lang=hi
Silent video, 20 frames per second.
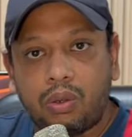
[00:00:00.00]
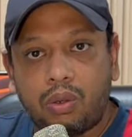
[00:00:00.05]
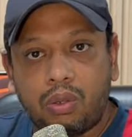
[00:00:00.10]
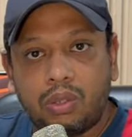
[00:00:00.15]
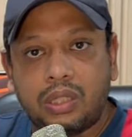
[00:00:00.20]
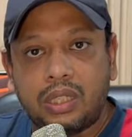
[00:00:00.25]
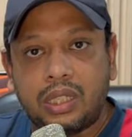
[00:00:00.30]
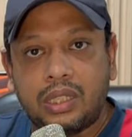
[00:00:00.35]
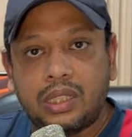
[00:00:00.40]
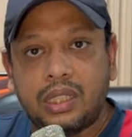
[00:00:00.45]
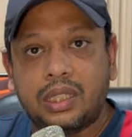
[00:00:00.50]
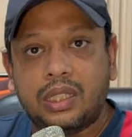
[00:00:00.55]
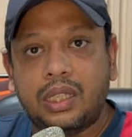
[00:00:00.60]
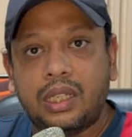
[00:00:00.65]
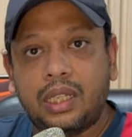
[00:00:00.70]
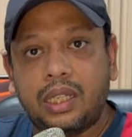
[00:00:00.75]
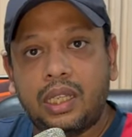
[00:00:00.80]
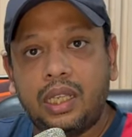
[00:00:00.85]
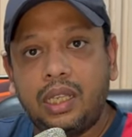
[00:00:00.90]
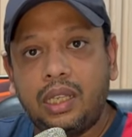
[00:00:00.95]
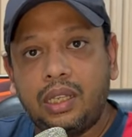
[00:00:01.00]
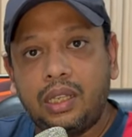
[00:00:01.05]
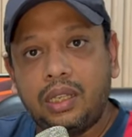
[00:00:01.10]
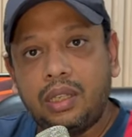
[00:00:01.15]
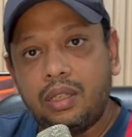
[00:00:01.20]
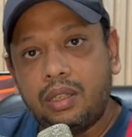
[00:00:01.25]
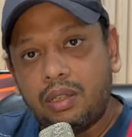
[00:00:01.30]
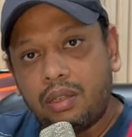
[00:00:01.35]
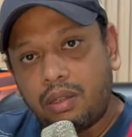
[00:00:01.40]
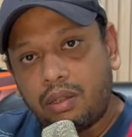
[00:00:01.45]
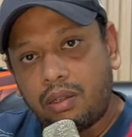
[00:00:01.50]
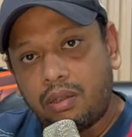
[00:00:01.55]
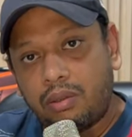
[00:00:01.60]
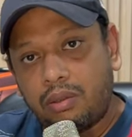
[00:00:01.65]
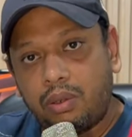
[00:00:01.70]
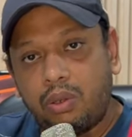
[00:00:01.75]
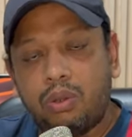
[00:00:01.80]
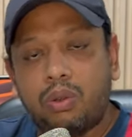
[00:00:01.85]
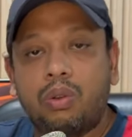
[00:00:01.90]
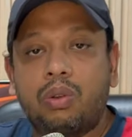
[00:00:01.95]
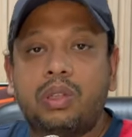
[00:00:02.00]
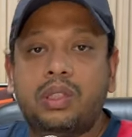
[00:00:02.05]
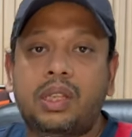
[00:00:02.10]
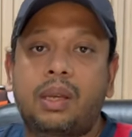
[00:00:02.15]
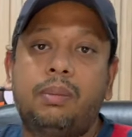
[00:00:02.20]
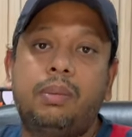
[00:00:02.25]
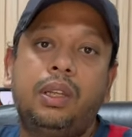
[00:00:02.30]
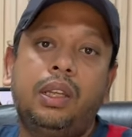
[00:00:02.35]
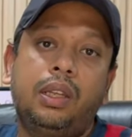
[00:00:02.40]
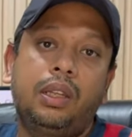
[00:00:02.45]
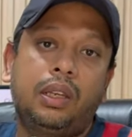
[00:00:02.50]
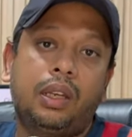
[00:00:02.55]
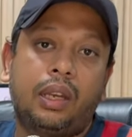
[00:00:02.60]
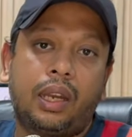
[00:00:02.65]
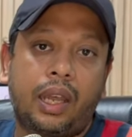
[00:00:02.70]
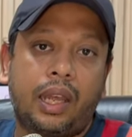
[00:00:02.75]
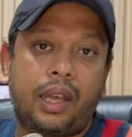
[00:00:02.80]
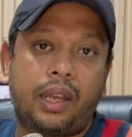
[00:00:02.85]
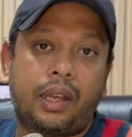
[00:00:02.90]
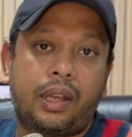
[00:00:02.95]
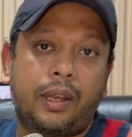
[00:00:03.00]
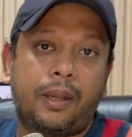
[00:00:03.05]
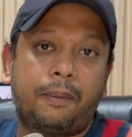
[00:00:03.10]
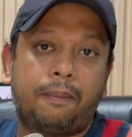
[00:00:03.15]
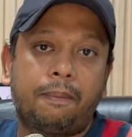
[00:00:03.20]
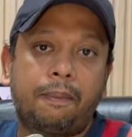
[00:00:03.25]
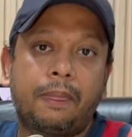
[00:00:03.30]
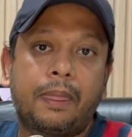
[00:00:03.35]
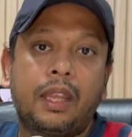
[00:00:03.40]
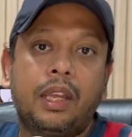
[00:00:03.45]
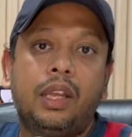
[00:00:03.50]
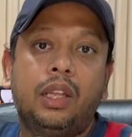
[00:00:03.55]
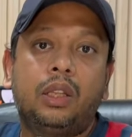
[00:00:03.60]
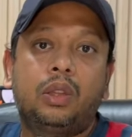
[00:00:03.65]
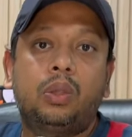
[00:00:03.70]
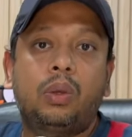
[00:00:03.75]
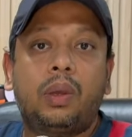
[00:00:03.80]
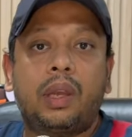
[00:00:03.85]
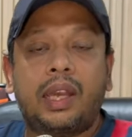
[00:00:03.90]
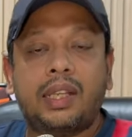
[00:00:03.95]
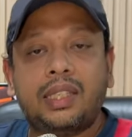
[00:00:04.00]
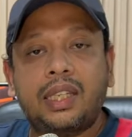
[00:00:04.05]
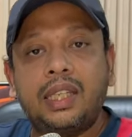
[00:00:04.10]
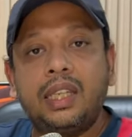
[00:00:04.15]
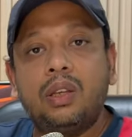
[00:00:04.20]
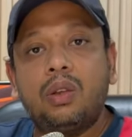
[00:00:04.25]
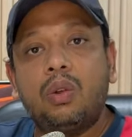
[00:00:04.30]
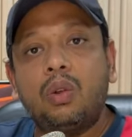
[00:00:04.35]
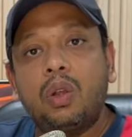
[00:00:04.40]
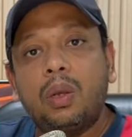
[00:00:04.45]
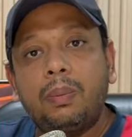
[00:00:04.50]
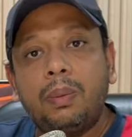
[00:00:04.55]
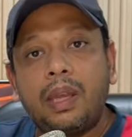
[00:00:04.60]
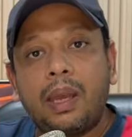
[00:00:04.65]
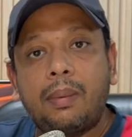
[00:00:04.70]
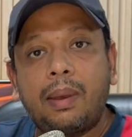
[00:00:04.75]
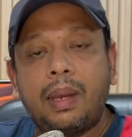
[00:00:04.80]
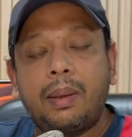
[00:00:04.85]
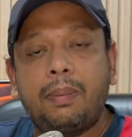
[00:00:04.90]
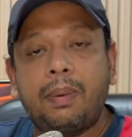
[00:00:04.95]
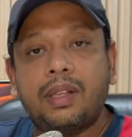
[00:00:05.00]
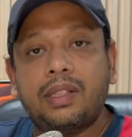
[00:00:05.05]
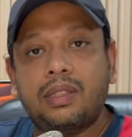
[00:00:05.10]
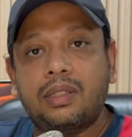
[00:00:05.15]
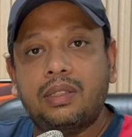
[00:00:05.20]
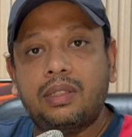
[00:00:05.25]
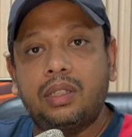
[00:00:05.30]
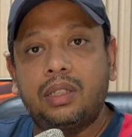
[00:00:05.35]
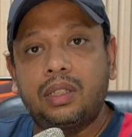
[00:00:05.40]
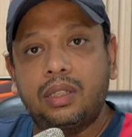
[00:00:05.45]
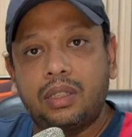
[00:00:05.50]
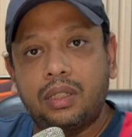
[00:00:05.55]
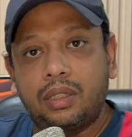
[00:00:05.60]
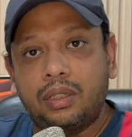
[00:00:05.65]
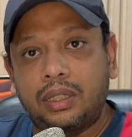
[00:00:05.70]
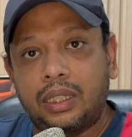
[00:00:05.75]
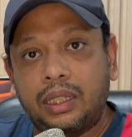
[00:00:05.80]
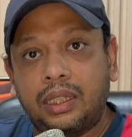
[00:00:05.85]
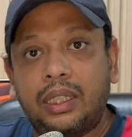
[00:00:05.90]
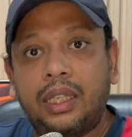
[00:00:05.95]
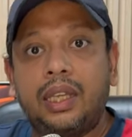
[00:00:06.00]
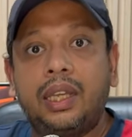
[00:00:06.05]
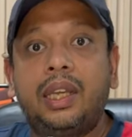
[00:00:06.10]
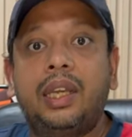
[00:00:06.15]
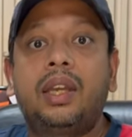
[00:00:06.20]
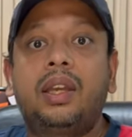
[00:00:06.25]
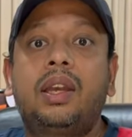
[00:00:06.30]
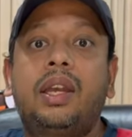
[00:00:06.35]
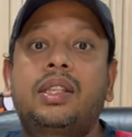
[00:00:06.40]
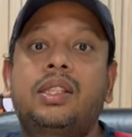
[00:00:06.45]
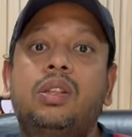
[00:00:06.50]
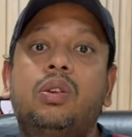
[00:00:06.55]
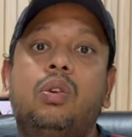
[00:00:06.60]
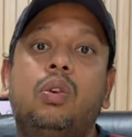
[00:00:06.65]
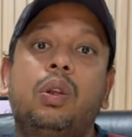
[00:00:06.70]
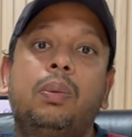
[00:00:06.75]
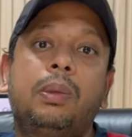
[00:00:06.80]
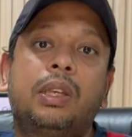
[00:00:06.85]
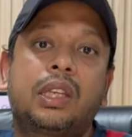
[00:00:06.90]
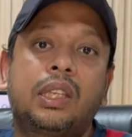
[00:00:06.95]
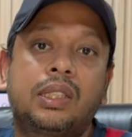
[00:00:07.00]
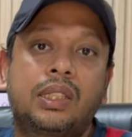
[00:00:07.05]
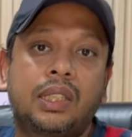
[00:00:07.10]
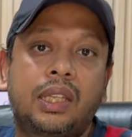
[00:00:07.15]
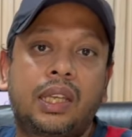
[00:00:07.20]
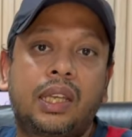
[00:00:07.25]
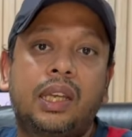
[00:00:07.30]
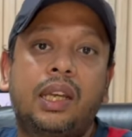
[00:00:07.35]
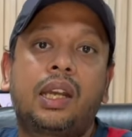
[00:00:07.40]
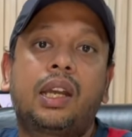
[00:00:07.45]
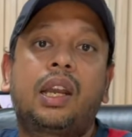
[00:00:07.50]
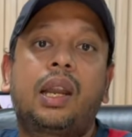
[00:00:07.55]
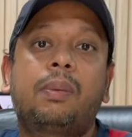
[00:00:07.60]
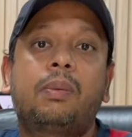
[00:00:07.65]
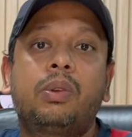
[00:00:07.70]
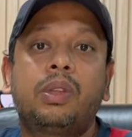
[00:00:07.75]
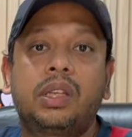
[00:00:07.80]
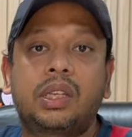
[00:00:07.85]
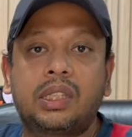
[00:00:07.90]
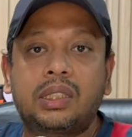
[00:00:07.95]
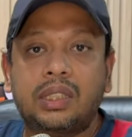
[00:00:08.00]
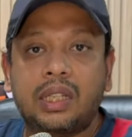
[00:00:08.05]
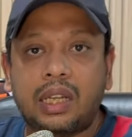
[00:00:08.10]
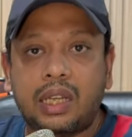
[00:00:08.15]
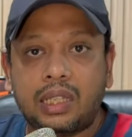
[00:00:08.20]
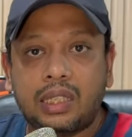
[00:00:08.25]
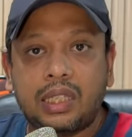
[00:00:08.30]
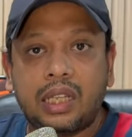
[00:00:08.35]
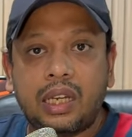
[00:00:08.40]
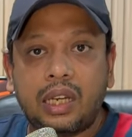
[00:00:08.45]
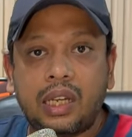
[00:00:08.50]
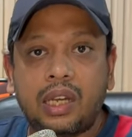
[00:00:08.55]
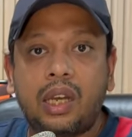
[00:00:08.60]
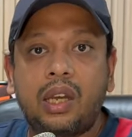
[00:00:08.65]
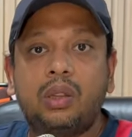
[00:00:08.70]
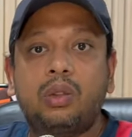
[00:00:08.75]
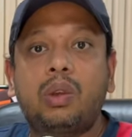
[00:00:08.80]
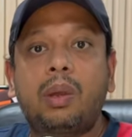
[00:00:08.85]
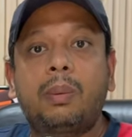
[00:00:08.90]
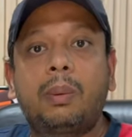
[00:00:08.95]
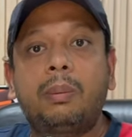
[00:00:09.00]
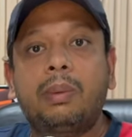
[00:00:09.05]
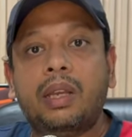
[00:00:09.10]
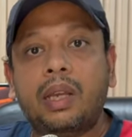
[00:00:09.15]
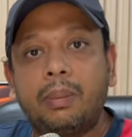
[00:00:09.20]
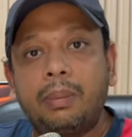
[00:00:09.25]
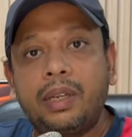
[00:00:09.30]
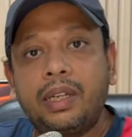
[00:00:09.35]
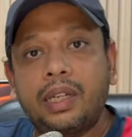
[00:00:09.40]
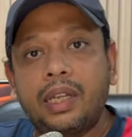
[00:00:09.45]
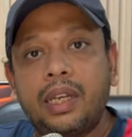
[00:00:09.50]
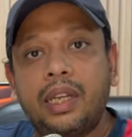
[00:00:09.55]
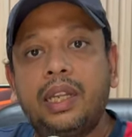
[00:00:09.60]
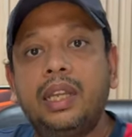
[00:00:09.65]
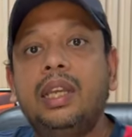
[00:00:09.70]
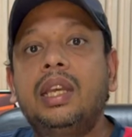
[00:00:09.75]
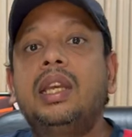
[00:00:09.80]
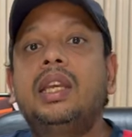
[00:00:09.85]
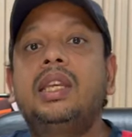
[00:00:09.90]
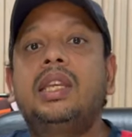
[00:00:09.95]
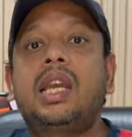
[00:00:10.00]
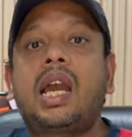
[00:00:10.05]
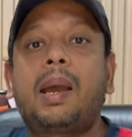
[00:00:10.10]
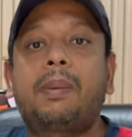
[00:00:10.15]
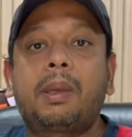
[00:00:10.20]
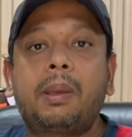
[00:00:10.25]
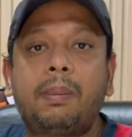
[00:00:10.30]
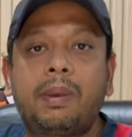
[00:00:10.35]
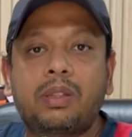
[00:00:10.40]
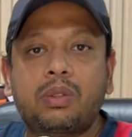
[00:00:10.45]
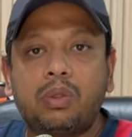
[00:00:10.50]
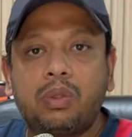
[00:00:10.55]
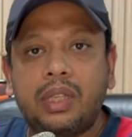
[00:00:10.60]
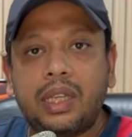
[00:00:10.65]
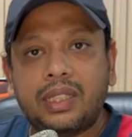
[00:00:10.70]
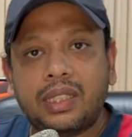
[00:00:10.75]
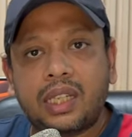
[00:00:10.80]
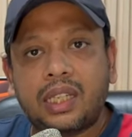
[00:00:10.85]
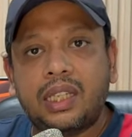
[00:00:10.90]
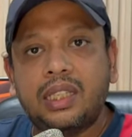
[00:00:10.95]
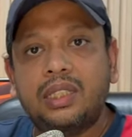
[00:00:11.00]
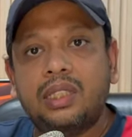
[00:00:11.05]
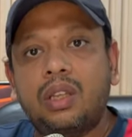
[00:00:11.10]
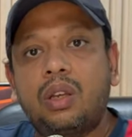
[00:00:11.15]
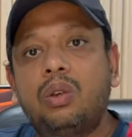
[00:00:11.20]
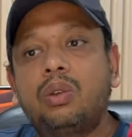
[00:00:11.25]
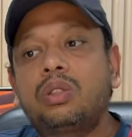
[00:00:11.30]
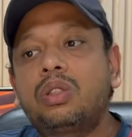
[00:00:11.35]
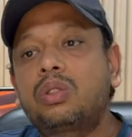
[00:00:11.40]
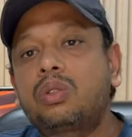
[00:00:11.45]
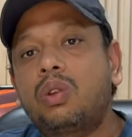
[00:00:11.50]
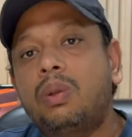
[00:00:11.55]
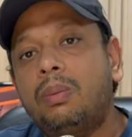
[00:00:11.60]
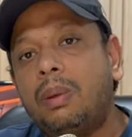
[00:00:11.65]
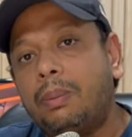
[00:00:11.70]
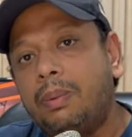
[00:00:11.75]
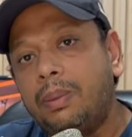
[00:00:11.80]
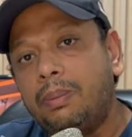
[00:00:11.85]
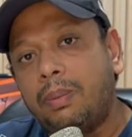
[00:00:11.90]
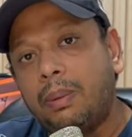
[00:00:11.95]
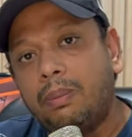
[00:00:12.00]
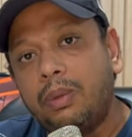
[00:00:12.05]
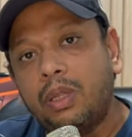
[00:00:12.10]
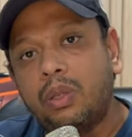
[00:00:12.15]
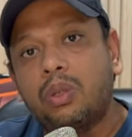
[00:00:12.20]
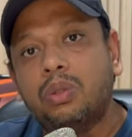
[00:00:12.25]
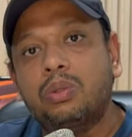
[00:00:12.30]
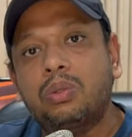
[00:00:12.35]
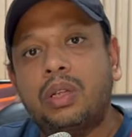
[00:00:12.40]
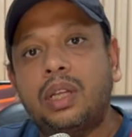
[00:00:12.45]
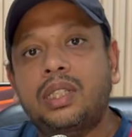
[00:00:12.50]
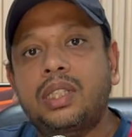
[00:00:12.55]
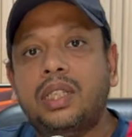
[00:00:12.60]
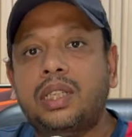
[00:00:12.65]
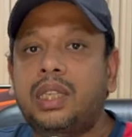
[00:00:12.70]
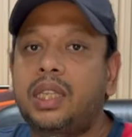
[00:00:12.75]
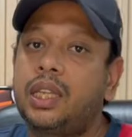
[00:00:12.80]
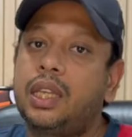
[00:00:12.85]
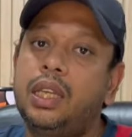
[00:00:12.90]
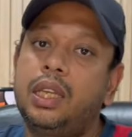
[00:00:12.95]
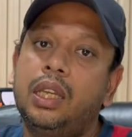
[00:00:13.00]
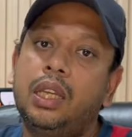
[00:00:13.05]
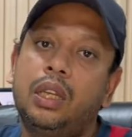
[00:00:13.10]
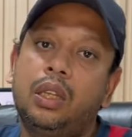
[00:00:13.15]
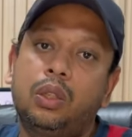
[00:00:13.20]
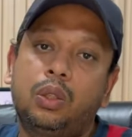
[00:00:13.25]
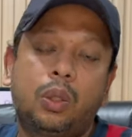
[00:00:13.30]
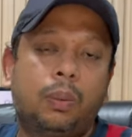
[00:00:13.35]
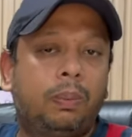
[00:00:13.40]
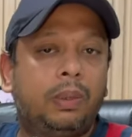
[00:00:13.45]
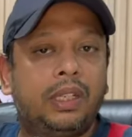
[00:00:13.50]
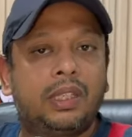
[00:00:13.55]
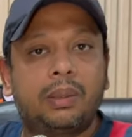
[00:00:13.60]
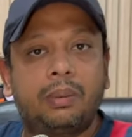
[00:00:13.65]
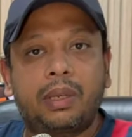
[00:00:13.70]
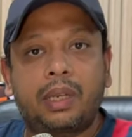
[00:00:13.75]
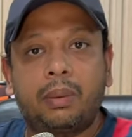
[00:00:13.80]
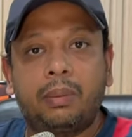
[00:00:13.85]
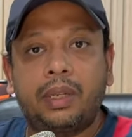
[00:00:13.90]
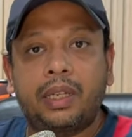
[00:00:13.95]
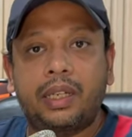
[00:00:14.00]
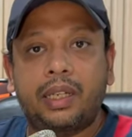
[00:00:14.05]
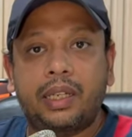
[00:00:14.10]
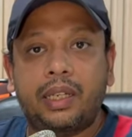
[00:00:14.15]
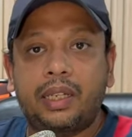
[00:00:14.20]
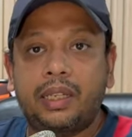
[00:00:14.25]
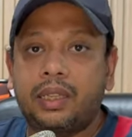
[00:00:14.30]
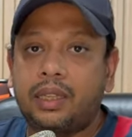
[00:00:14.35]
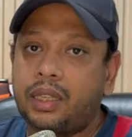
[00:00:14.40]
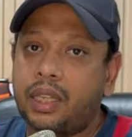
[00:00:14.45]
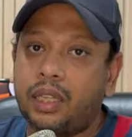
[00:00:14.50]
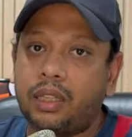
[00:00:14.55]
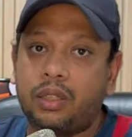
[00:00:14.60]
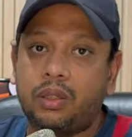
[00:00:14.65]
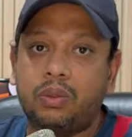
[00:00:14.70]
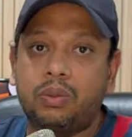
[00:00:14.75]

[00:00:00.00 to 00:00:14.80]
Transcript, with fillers: और चेंजेस करके लोगों के सामने लाया गया तो ऐसे ही और भी हमारे पास तथ्य हैं ऐसे और भी किस्से हैं अगर आपको ये किस्सा अच्छा लगा हो तो आप हमें कमेंट करें या आपके पास कोई ऐसा किस्सा हो जिसको हम अपनी पब्लिक को सुना सकते हैं तो प्लीज़ हमें कमेंट करें थैंक